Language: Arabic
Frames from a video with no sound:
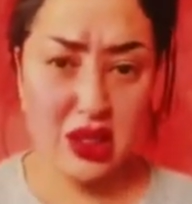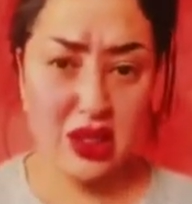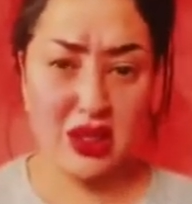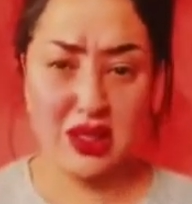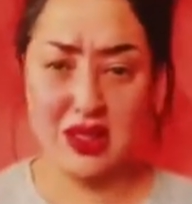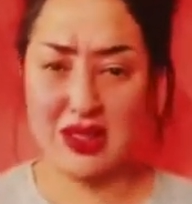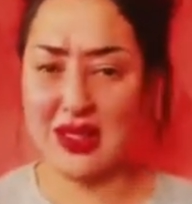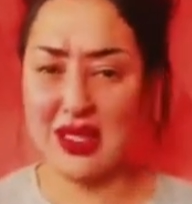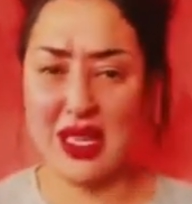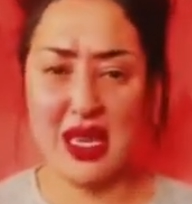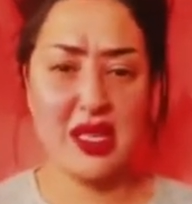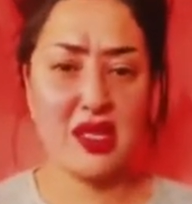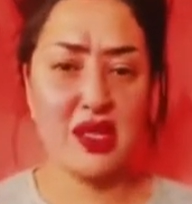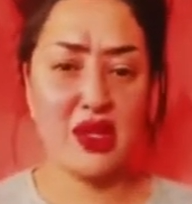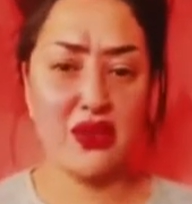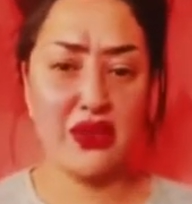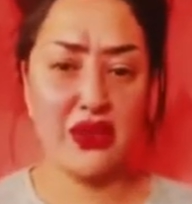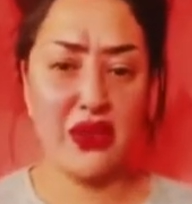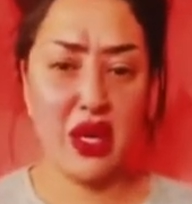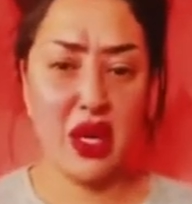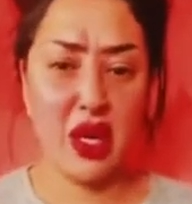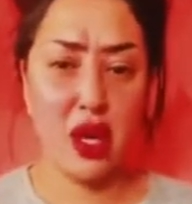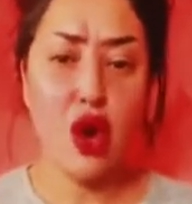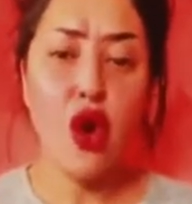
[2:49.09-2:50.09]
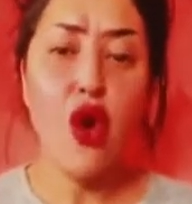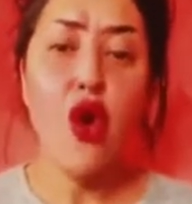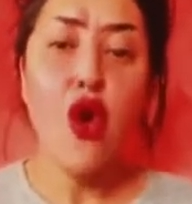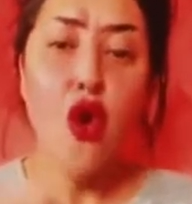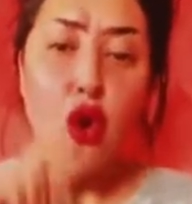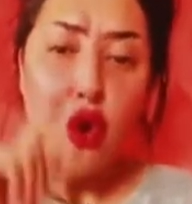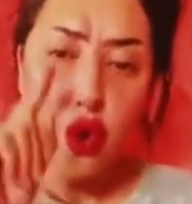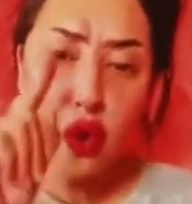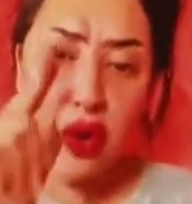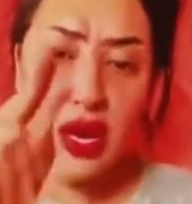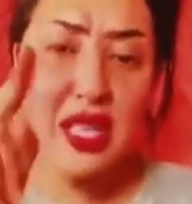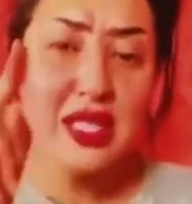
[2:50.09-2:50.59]
تنعس فيه
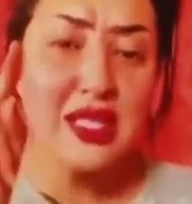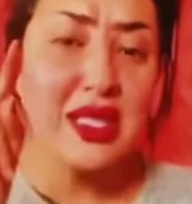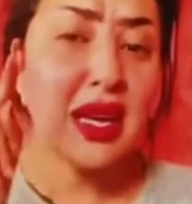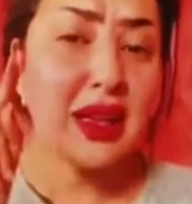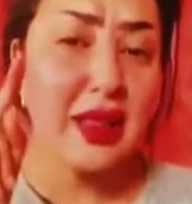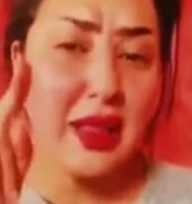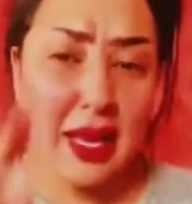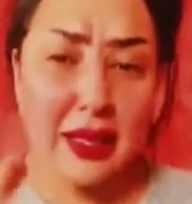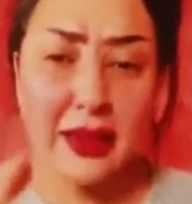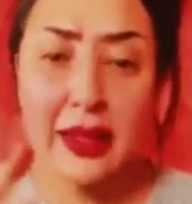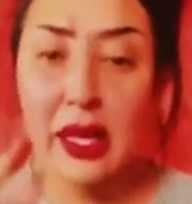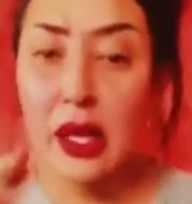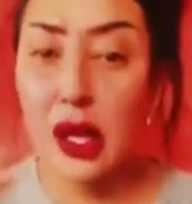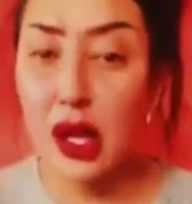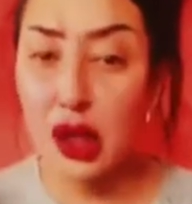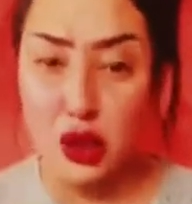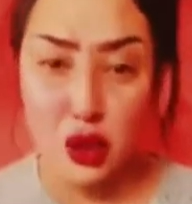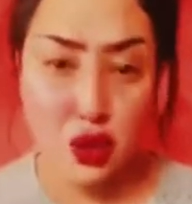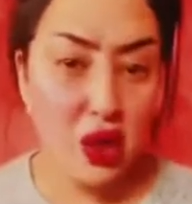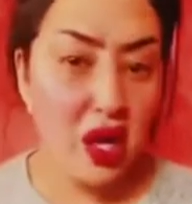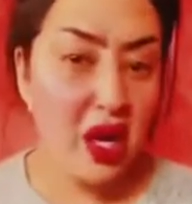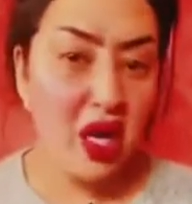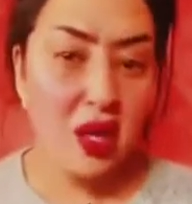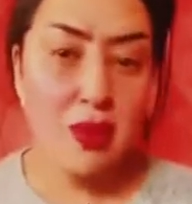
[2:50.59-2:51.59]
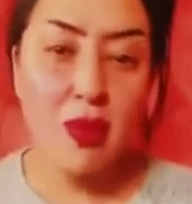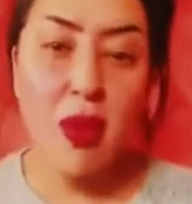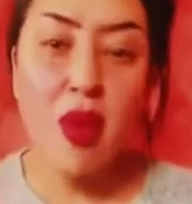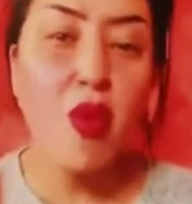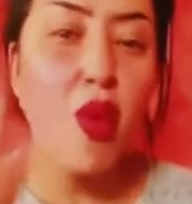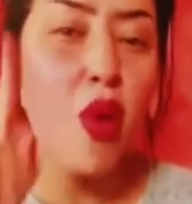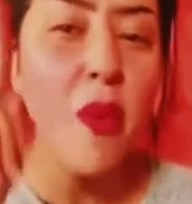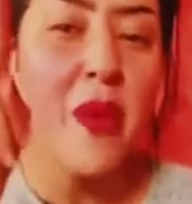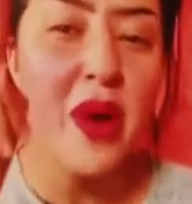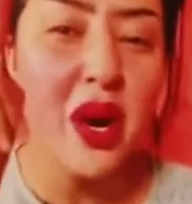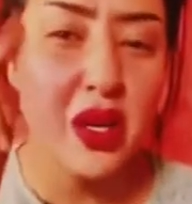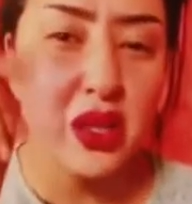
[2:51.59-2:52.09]
وكانت هاد الهضره كتقولها لك ماما ما
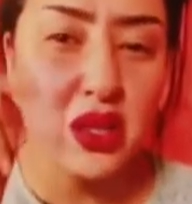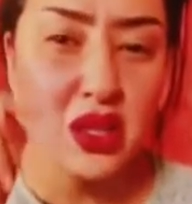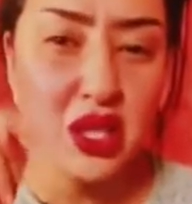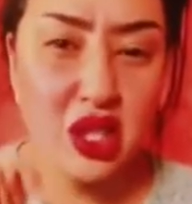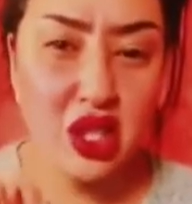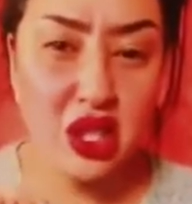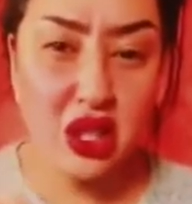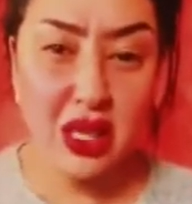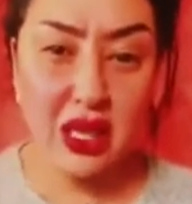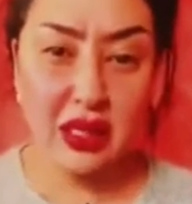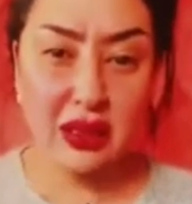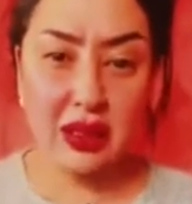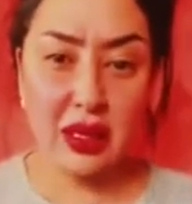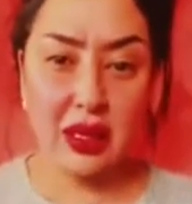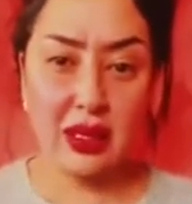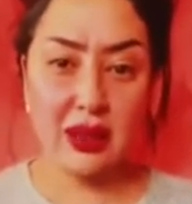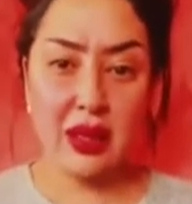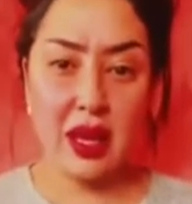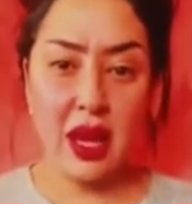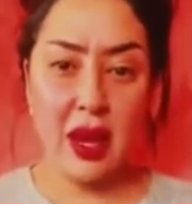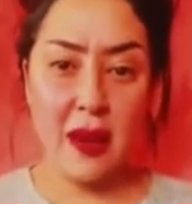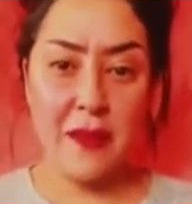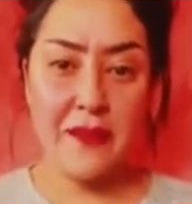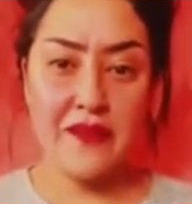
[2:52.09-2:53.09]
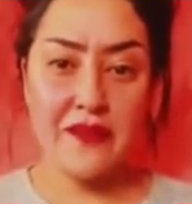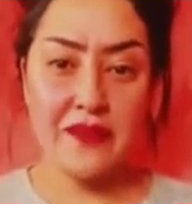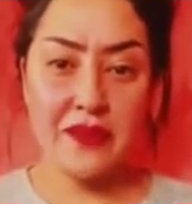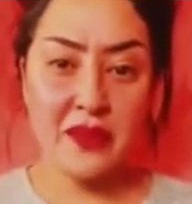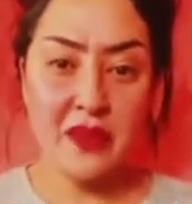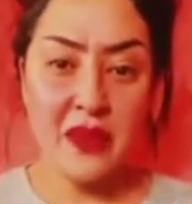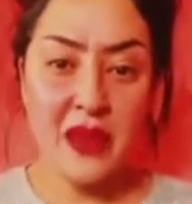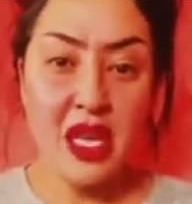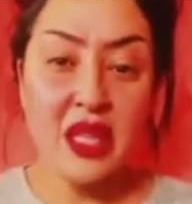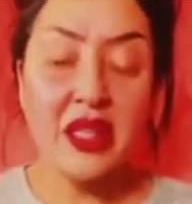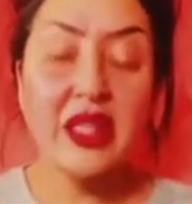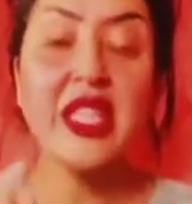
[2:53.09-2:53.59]
كنتيش كطردها
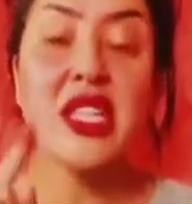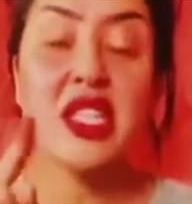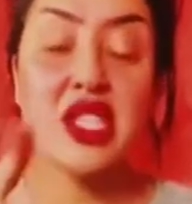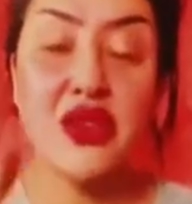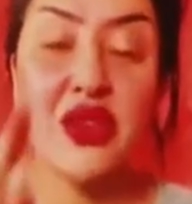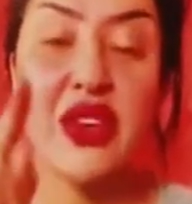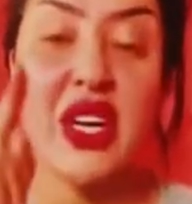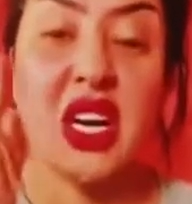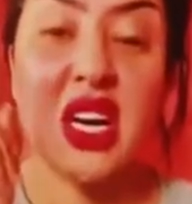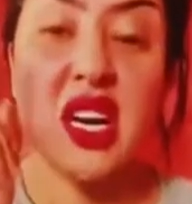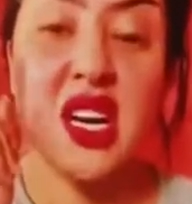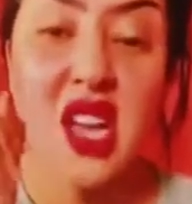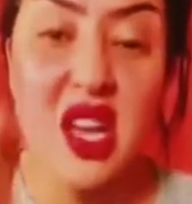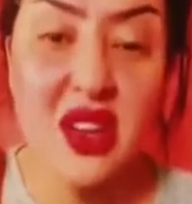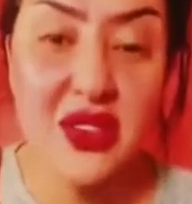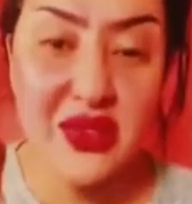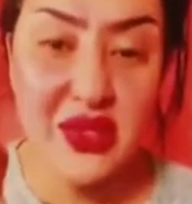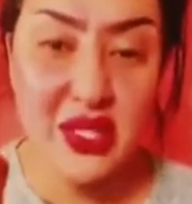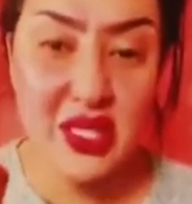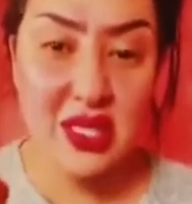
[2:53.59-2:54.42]
درت فيك النفس